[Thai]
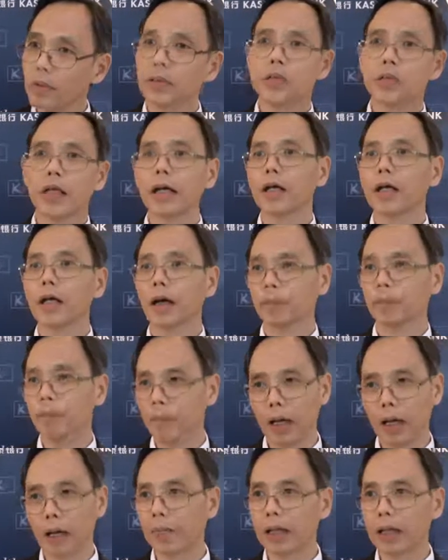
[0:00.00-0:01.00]
ใช่ครับ
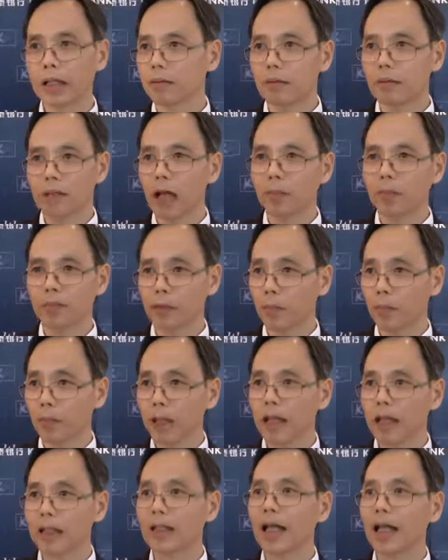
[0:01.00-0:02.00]
ไม่ไม่แทบจะไม่
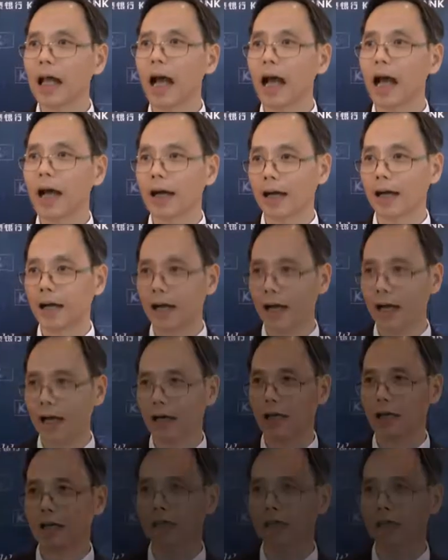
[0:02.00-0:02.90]
ต่างกันครับ